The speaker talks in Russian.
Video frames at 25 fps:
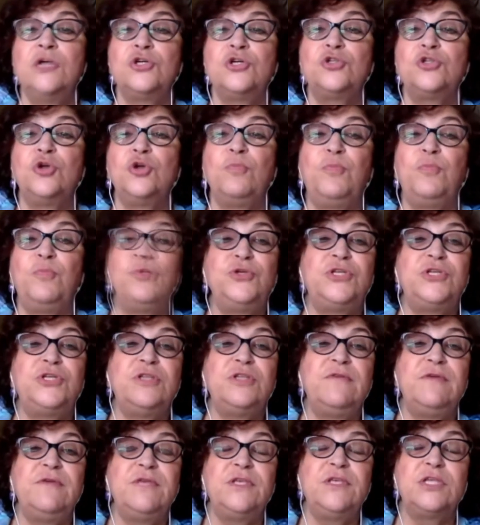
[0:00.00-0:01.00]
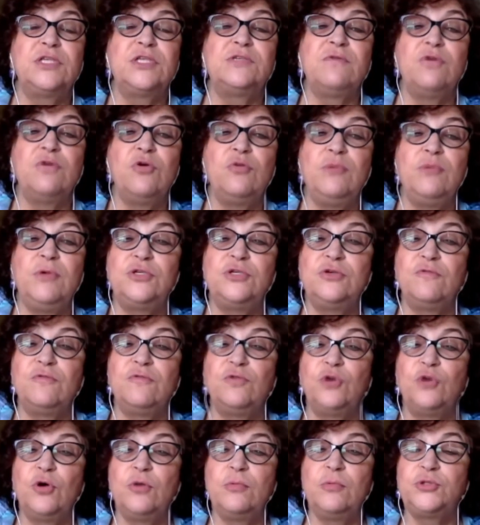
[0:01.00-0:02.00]
то Путин видит свою миссию в
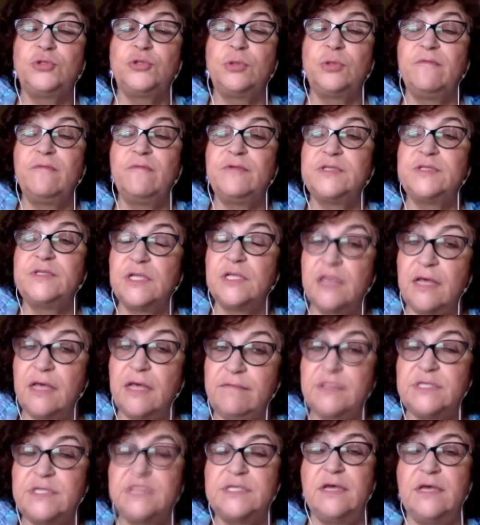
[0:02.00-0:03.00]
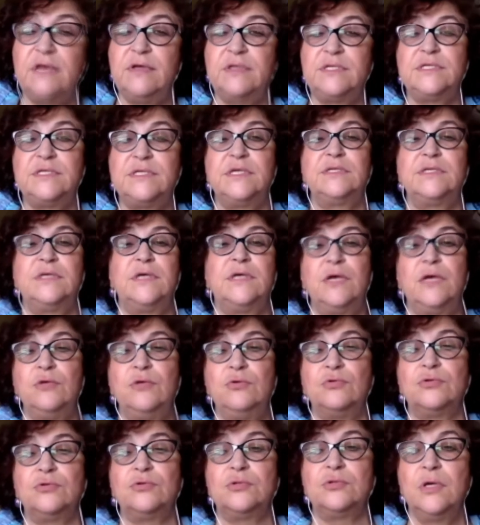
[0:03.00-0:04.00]
том, чтобы восстановить Советский
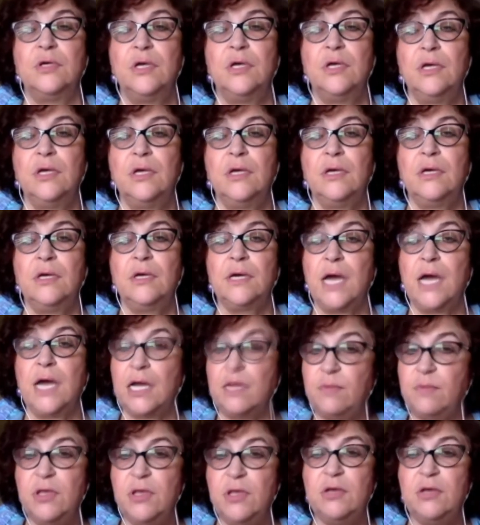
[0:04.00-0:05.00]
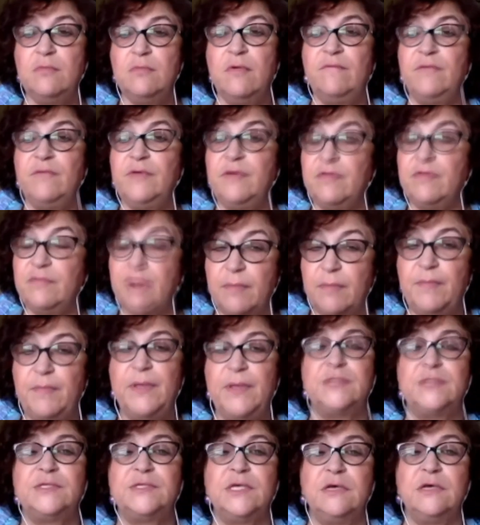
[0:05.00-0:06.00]
Союз, как минимум в
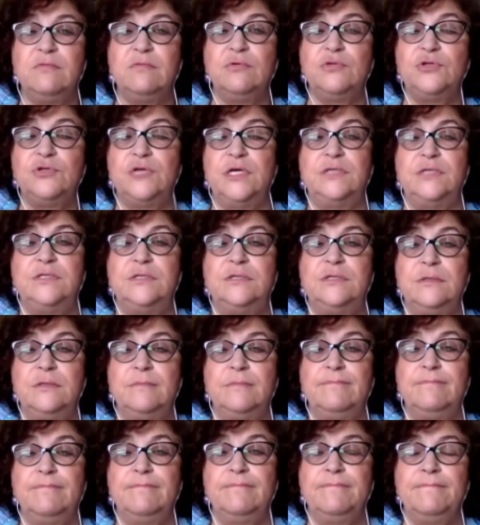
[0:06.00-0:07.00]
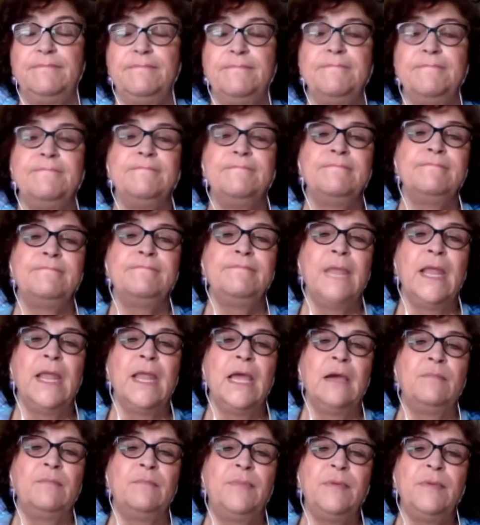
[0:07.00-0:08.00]
европейской его части.
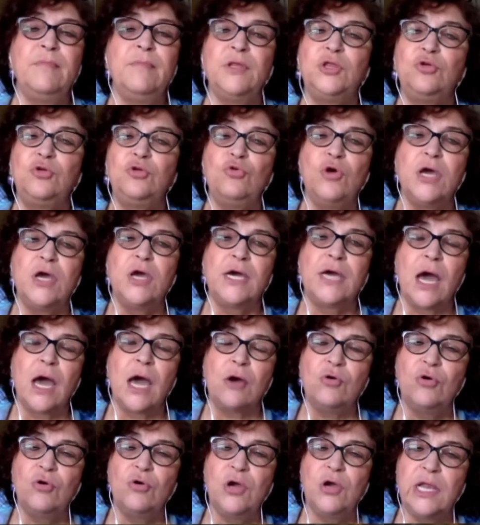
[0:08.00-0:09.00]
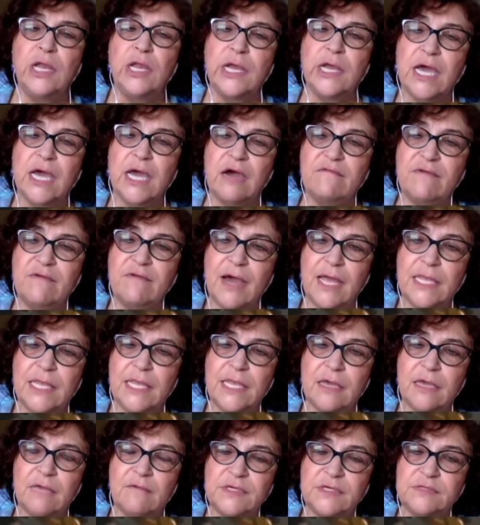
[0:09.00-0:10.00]
Пометуя, какое
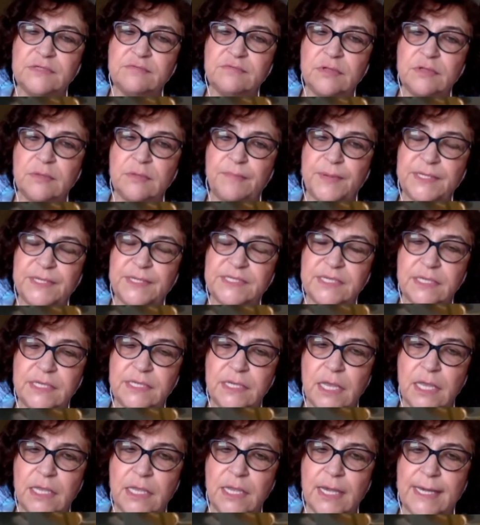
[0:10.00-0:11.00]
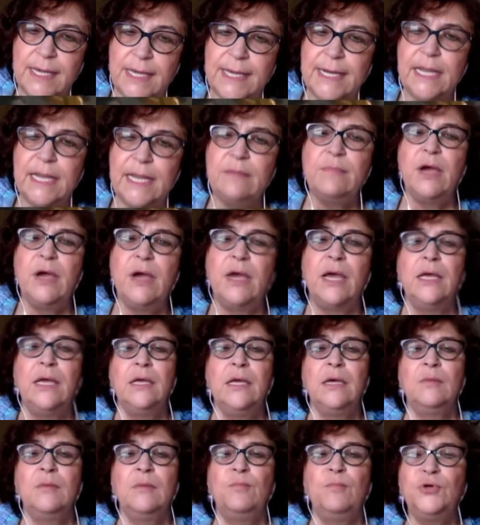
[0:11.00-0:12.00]
ликование вызвало присоединение Крыма,
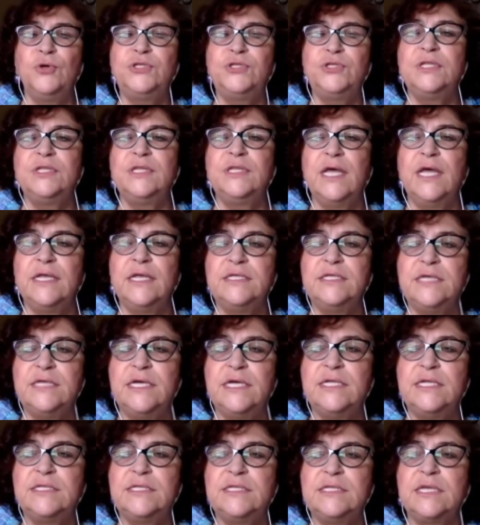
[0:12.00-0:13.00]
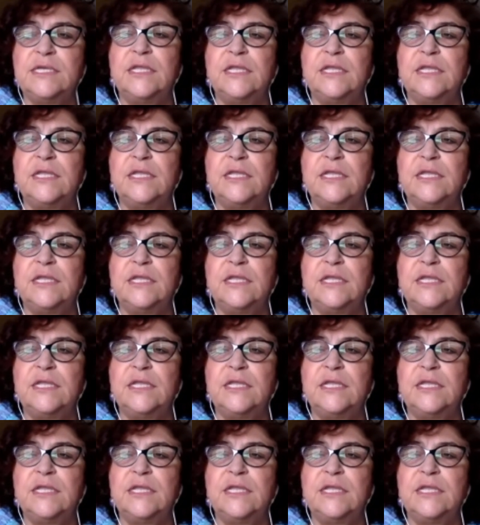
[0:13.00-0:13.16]
Путин надеется к